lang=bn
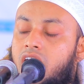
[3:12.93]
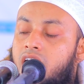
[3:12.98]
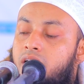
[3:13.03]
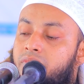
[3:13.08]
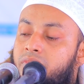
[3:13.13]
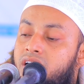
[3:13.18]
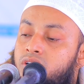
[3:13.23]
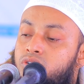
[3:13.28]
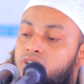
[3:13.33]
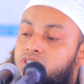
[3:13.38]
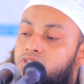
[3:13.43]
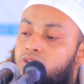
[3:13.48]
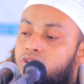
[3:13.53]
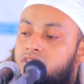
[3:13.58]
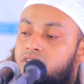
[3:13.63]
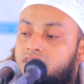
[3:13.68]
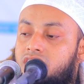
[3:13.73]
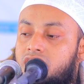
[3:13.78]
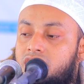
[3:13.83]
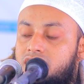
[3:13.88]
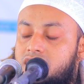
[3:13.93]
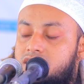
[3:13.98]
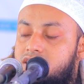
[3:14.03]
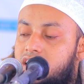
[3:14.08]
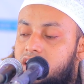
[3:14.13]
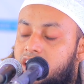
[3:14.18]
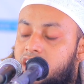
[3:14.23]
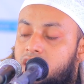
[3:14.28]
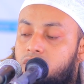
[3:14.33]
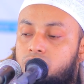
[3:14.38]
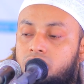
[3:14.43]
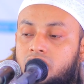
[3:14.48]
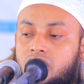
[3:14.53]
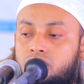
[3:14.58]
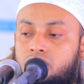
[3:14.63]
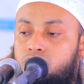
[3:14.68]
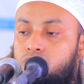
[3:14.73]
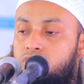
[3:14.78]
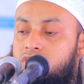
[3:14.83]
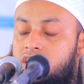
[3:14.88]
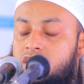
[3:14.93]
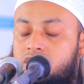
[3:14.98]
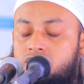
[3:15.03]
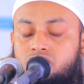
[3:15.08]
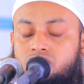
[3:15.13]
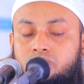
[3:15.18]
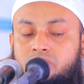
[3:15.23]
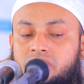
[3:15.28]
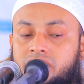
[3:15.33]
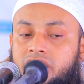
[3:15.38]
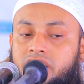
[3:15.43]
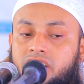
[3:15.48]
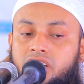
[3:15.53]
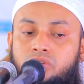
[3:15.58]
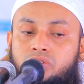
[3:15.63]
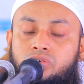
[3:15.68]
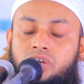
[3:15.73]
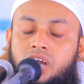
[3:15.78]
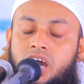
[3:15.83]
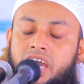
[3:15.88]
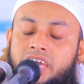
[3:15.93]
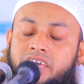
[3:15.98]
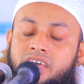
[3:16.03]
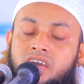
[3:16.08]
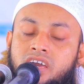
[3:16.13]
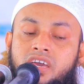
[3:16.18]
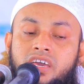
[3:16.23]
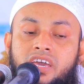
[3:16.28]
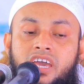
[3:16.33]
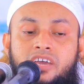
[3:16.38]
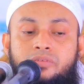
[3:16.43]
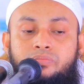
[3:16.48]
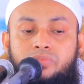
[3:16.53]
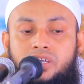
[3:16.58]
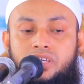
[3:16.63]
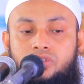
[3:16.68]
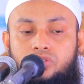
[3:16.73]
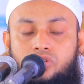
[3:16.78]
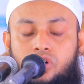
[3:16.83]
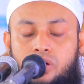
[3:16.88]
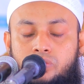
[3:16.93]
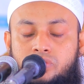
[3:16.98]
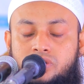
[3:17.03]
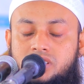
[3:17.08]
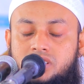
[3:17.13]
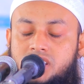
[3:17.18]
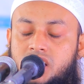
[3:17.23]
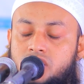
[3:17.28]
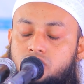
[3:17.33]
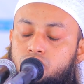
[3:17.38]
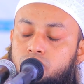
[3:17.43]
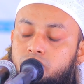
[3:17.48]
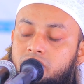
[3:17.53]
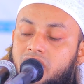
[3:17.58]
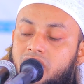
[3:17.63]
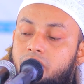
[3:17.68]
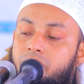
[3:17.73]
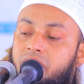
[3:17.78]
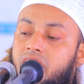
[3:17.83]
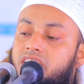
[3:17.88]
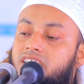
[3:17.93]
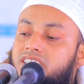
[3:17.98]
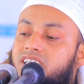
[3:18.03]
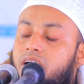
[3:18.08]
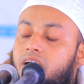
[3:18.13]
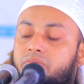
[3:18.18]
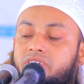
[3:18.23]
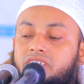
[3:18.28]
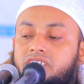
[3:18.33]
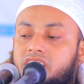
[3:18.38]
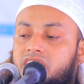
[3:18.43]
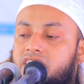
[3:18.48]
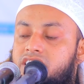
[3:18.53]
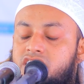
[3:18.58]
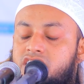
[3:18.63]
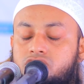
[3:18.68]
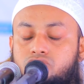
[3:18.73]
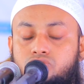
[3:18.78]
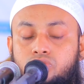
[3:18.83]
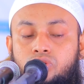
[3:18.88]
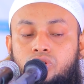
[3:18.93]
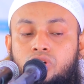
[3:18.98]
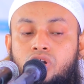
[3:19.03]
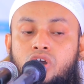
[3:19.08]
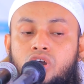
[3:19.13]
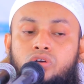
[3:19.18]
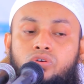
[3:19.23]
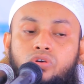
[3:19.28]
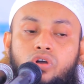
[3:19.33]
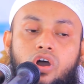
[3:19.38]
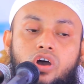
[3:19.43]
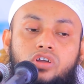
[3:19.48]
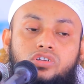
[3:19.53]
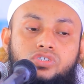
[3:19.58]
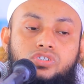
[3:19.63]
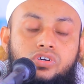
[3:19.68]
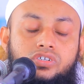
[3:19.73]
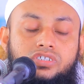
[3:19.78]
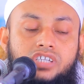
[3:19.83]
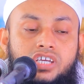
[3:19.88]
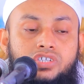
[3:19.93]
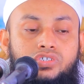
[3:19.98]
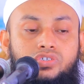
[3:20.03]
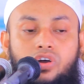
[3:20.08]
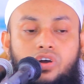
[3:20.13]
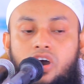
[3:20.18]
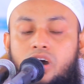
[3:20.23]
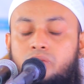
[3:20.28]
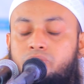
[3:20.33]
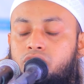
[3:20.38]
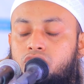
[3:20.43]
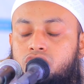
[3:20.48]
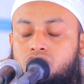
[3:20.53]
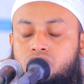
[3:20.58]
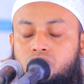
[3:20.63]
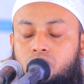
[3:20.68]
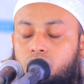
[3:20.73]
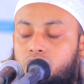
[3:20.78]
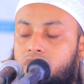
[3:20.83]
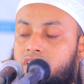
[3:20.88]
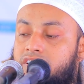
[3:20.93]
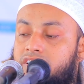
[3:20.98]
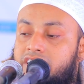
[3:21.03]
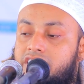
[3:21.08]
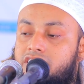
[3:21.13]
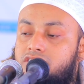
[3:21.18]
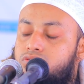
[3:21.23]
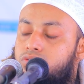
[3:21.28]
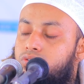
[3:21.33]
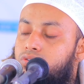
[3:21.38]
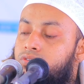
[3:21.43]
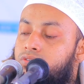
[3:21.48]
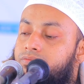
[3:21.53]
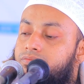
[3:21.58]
আমার ওই সন্তানটা সারা এখন আর দুনিয়ার জমিনে কেউ নাই এই বৃদ্ধ অবস্থায় তুমি আমার স্বামী নিয়ে নিয়েছো ঘর সংসার সব নষ্ট করে দিয়েছো